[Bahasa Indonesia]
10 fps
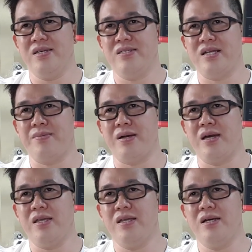Jadi cara
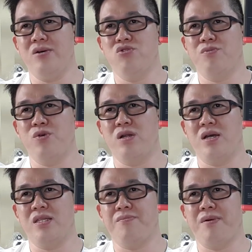pakainya untuk
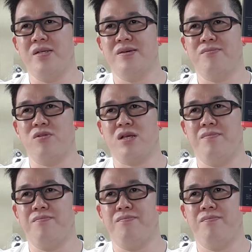penggunaan yang tepat,
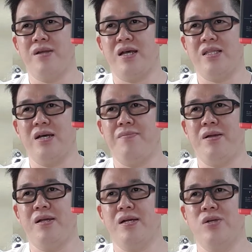semprotkan merata
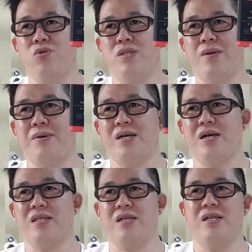pada kedua telapak
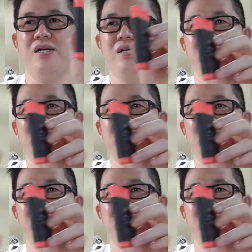tangan Anda.